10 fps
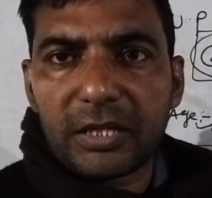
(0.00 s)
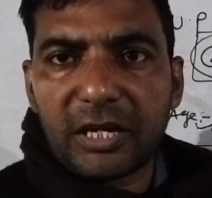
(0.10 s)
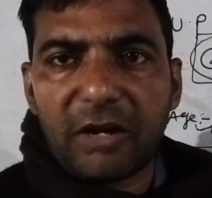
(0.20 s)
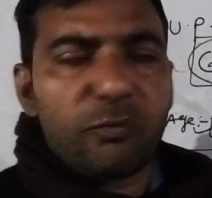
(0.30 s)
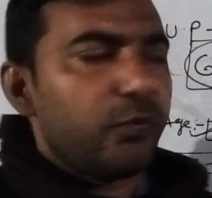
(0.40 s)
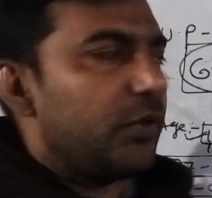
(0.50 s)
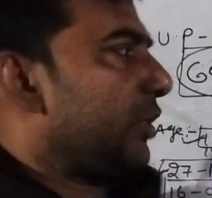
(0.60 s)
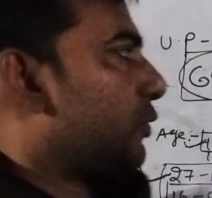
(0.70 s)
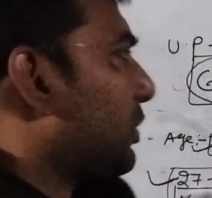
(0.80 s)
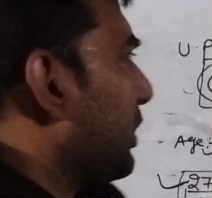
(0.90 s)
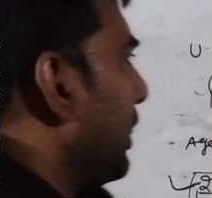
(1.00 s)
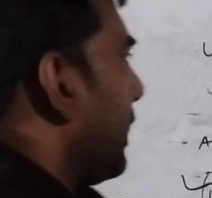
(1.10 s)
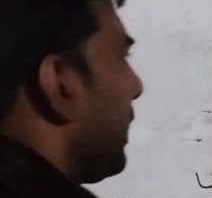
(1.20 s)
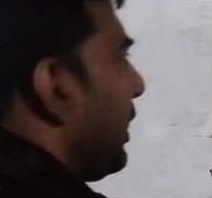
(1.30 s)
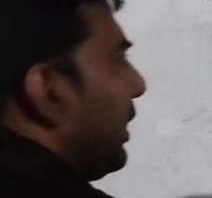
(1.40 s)
का फी जो दिया
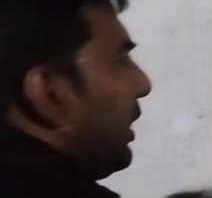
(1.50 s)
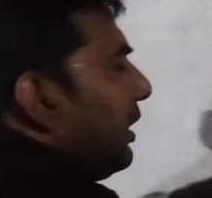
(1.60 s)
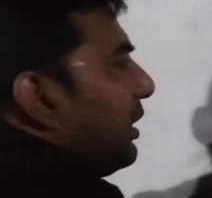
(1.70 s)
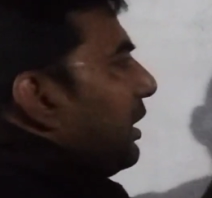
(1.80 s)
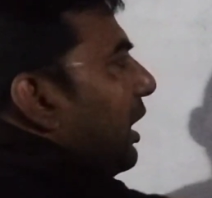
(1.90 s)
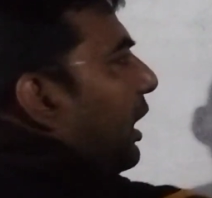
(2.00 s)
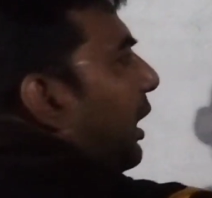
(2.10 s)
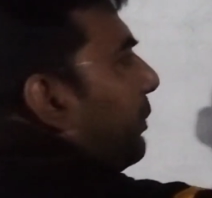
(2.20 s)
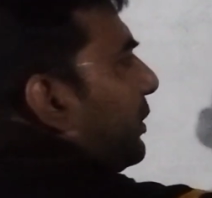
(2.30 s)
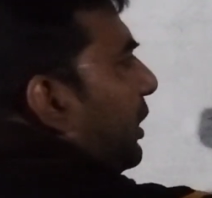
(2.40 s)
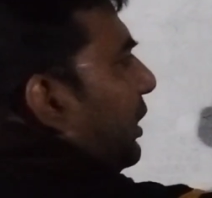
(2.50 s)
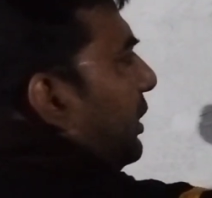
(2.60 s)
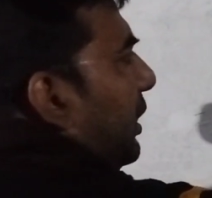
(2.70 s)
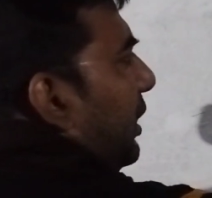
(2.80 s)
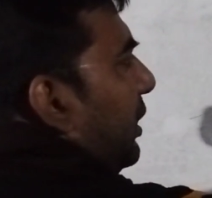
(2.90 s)
गया है आपके
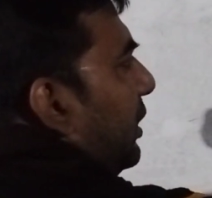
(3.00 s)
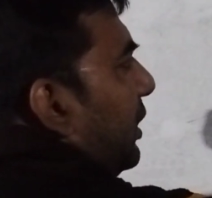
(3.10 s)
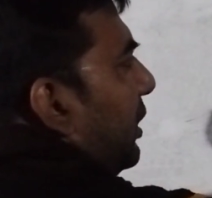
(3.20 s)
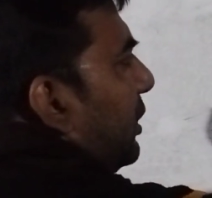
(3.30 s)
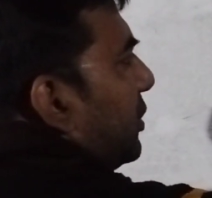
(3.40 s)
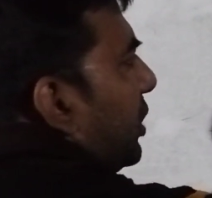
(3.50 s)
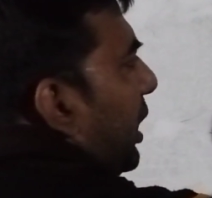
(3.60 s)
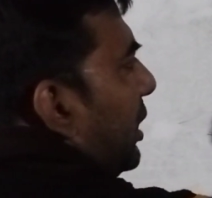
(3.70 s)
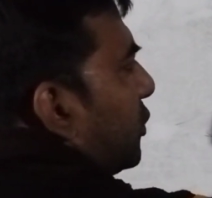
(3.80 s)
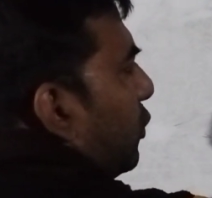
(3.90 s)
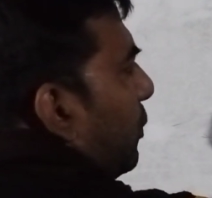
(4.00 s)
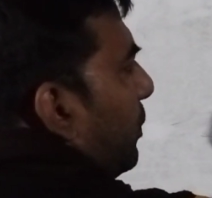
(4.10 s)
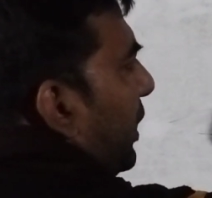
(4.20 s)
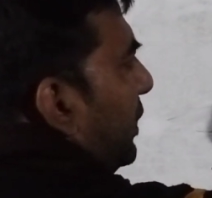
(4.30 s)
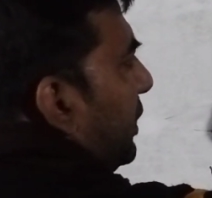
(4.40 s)
लिए चार सौ
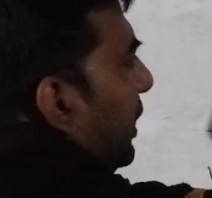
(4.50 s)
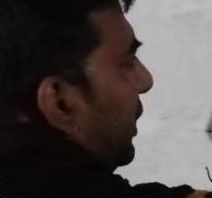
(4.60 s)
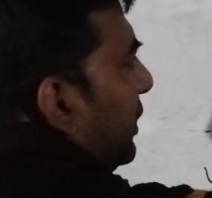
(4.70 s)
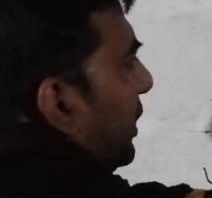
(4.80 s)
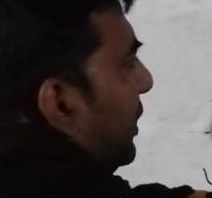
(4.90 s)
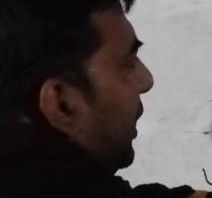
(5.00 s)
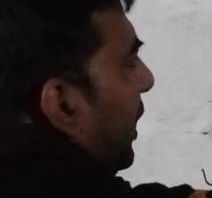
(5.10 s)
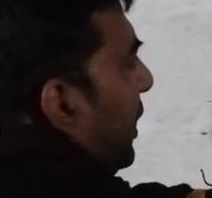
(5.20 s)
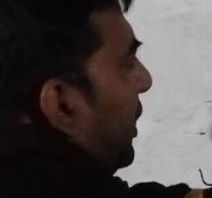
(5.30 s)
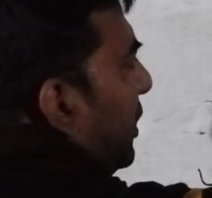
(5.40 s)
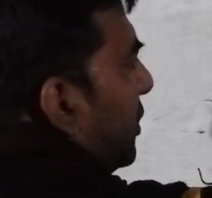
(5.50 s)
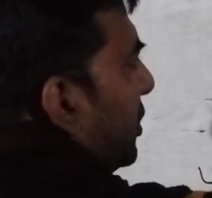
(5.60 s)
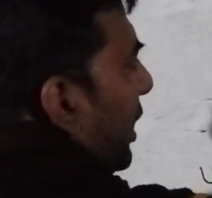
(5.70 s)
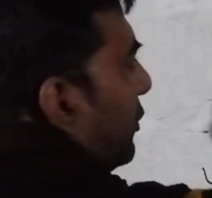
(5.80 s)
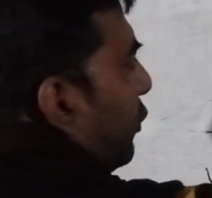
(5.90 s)
रुपया दिया कितना दिया है
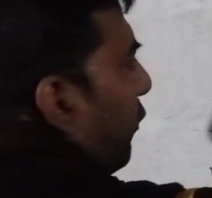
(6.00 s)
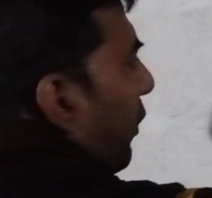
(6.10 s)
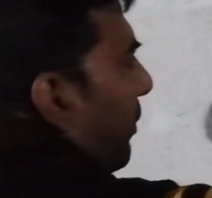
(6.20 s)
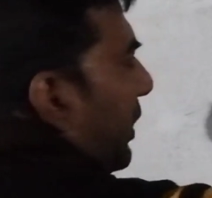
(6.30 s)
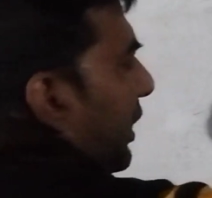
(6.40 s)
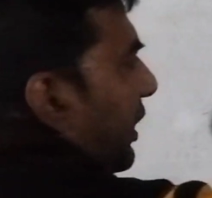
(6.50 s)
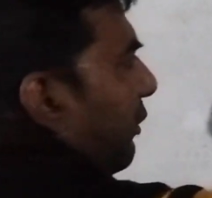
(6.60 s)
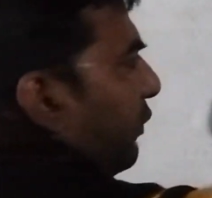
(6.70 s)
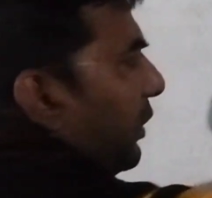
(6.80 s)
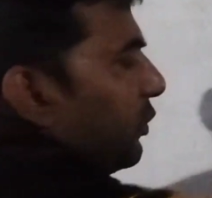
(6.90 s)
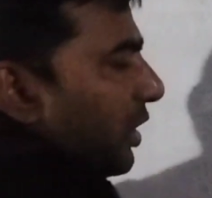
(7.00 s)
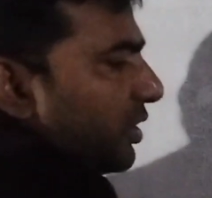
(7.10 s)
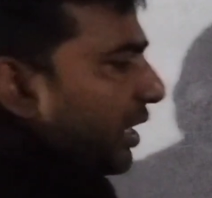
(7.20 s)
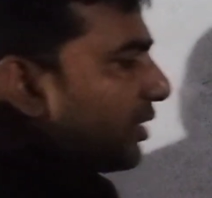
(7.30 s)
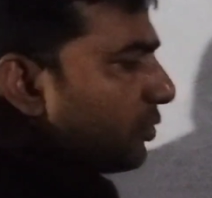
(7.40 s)
चार सौ फॉर्म भरने का फी जो है
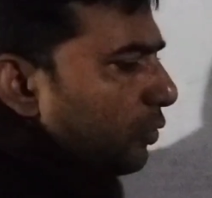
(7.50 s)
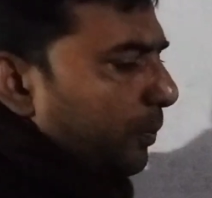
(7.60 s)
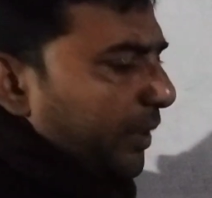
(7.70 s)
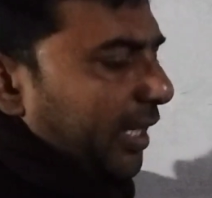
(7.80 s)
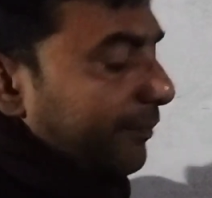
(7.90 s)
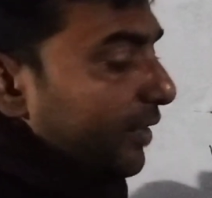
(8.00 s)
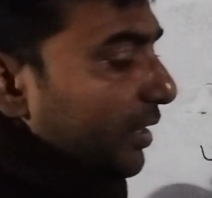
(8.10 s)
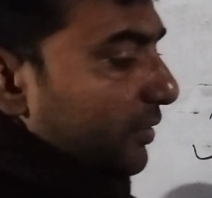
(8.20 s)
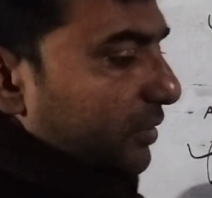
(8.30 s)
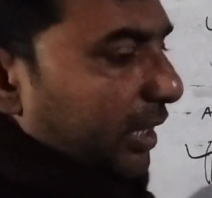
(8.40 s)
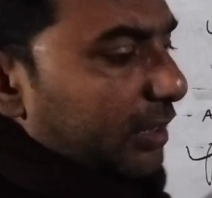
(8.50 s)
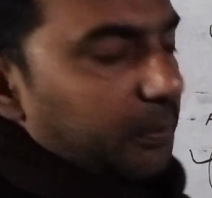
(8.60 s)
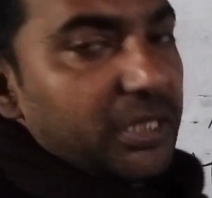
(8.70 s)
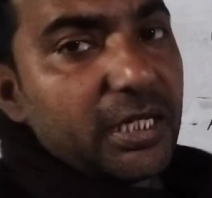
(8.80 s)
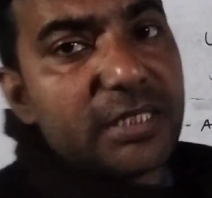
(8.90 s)
चार सौ रुपया है साथ
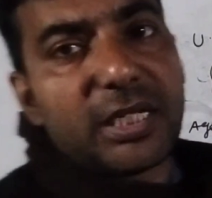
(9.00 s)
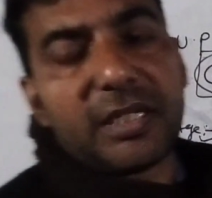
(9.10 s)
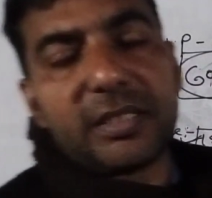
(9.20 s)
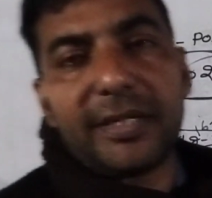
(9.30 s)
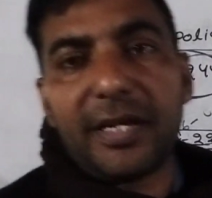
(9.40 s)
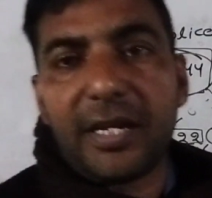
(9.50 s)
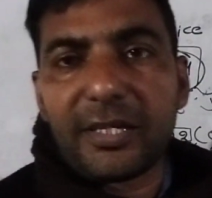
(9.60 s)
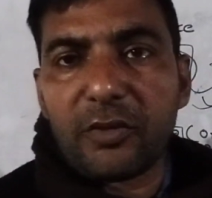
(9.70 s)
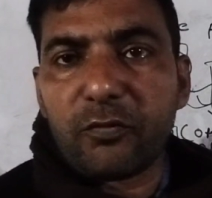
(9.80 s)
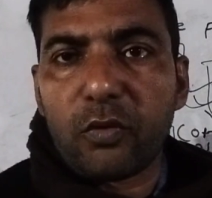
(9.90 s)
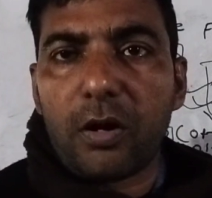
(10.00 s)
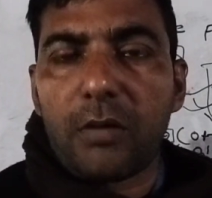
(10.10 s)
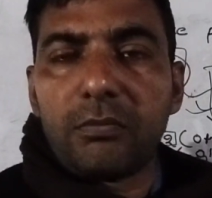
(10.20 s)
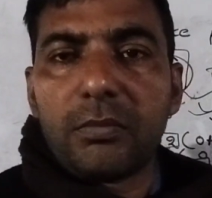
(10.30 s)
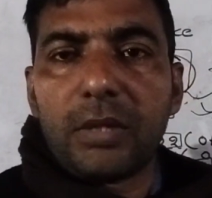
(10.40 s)
में ये ध्यान देना है कि फॉर्म